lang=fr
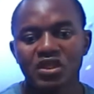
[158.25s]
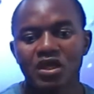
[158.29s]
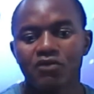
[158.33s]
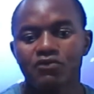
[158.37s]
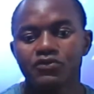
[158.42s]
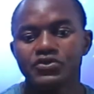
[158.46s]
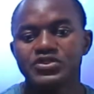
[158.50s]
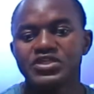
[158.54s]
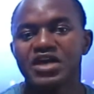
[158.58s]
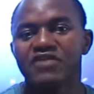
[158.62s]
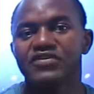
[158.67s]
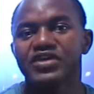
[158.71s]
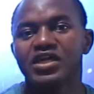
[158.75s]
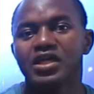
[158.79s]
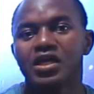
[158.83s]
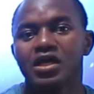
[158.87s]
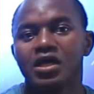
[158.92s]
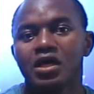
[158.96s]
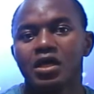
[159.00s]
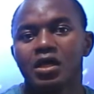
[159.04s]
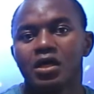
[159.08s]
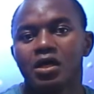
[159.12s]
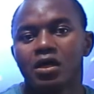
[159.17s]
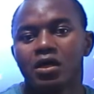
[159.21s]
Vous savez,
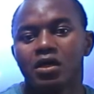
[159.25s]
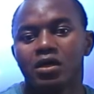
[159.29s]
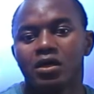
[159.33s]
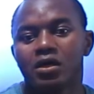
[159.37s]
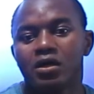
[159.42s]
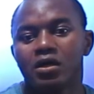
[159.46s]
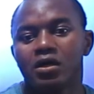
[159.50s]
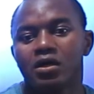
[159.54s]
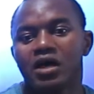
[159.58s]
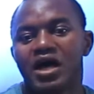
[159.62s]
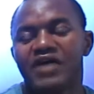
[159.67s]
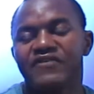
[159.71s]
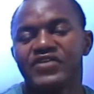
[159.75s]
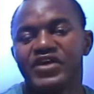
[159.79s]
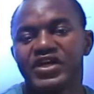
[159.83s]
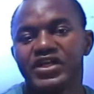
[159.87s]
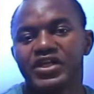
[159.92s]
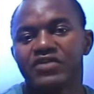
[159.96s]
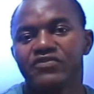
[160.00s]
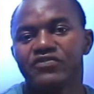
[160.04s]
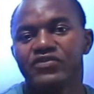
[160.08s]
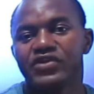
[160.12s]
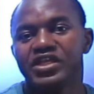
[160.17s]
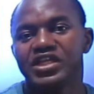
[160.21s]
euh, avant
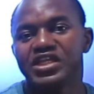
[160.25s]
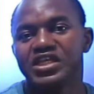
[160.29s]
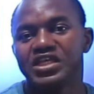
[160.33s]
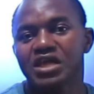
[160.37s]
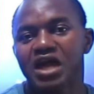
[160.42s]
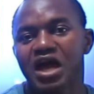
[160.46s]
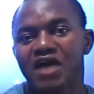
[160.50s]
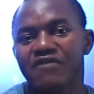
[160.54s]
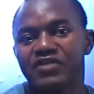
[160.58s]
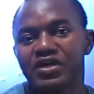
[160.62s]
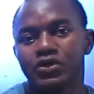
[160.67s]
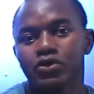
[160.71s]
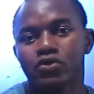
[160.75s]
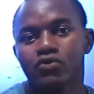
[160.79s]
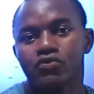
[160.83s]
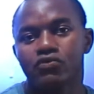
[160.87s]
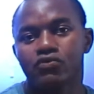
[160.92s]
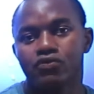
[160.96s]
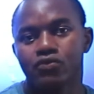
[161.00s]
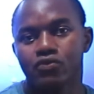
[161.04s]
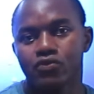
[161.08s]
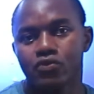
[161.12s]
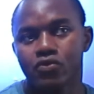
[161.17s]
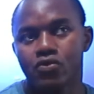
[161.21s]
de venir, avant de
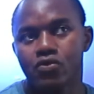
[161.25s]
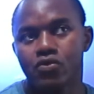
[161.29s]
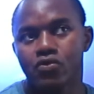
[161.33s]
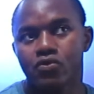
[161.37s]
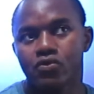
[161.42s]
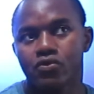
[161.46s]
vous,